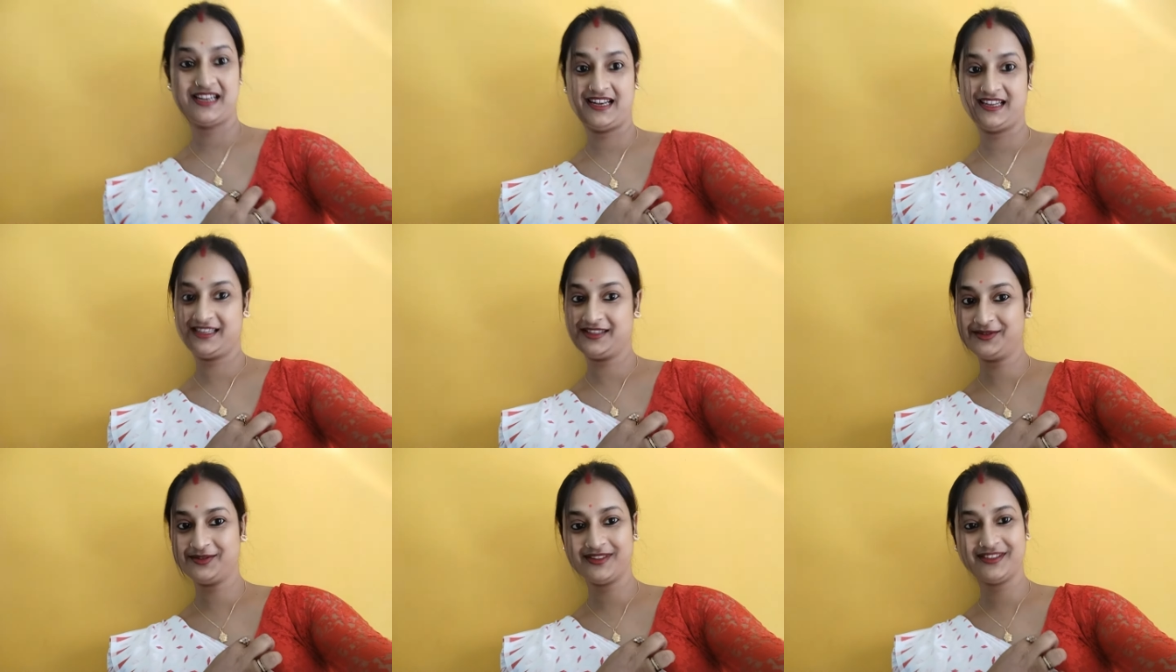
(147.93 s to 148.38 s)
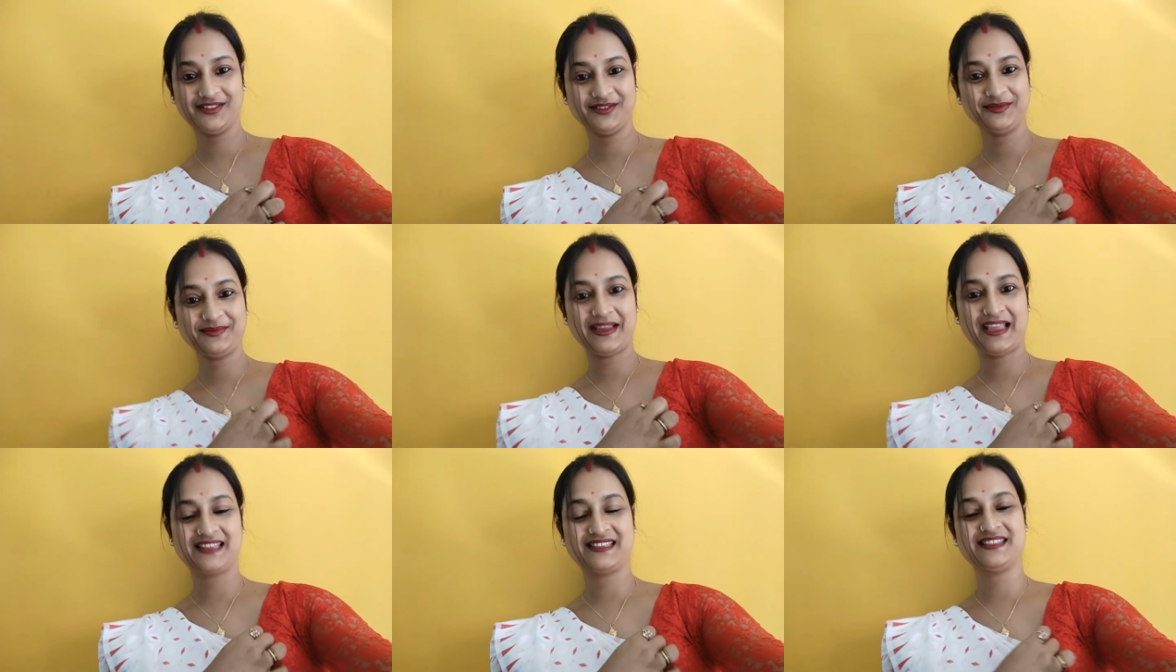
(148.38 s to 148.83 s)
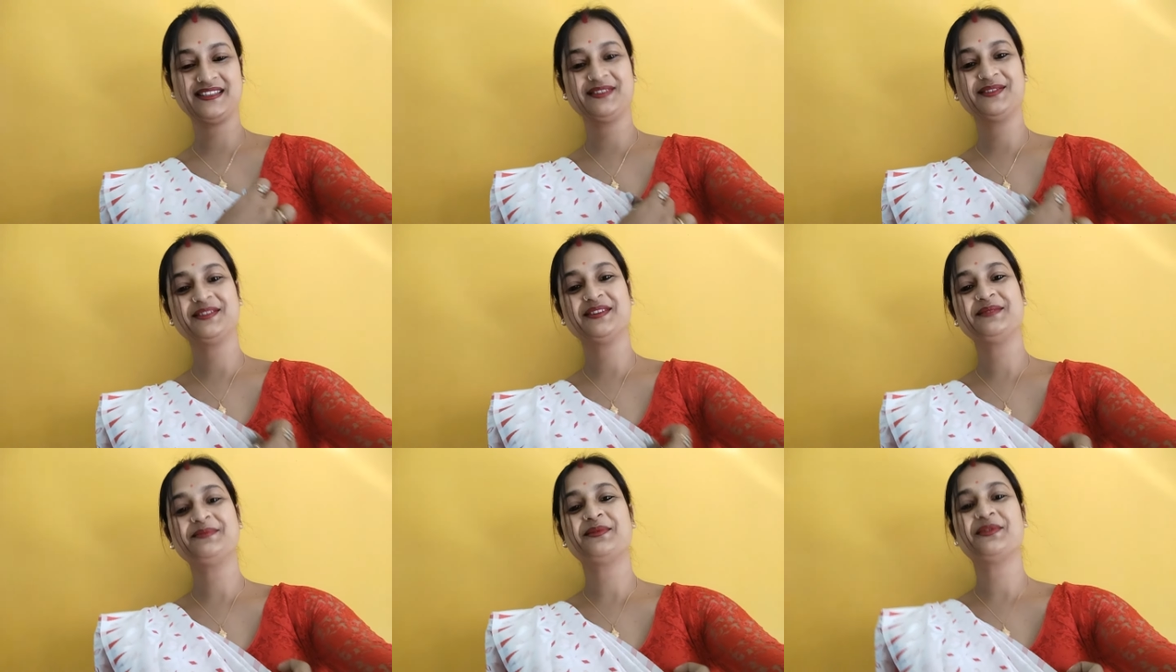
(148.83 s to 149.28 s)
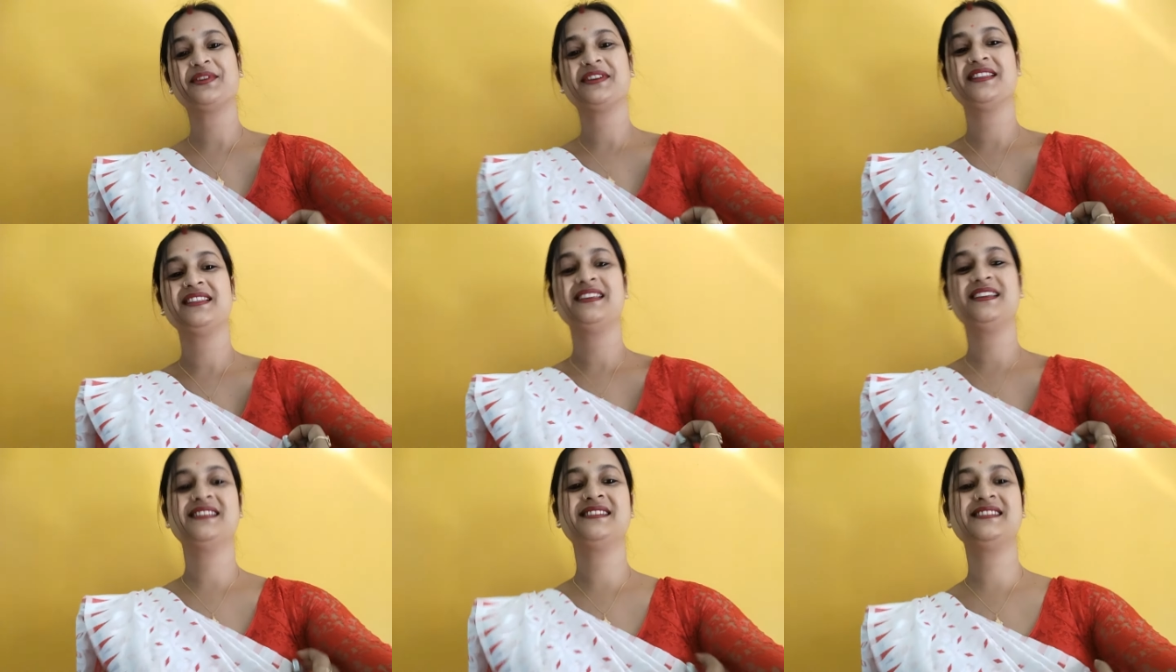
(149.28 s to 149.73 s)
ছেলেকেও কিন্তু ম্যাচিং করে
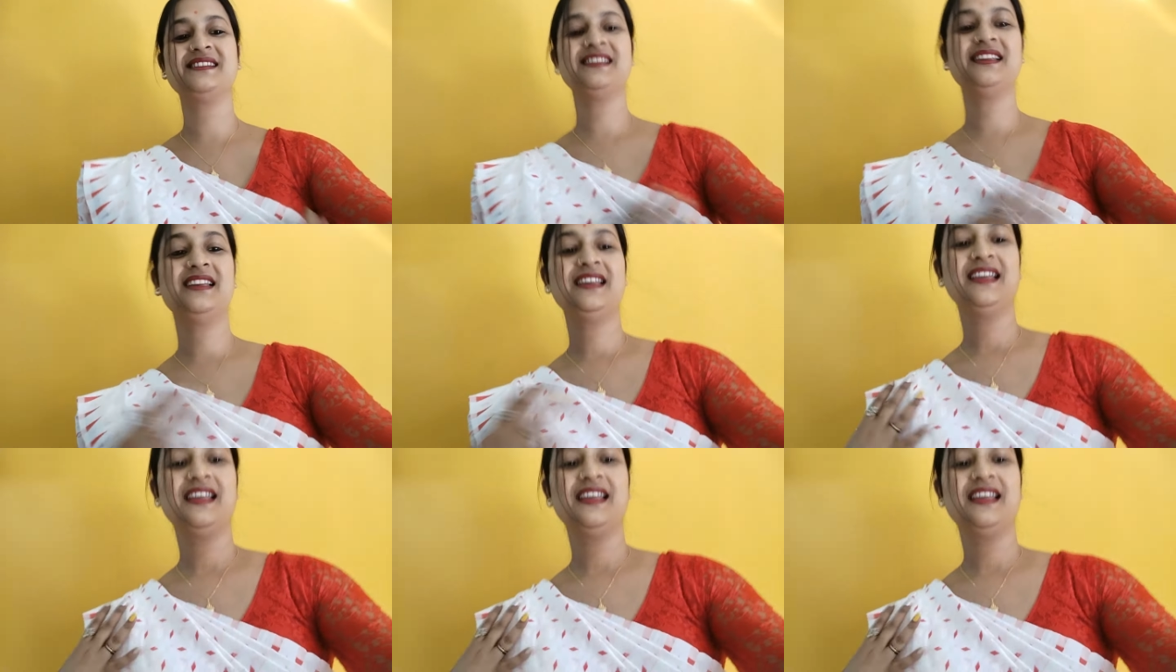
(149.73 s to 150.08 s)
পরিয়ে দিয়েছি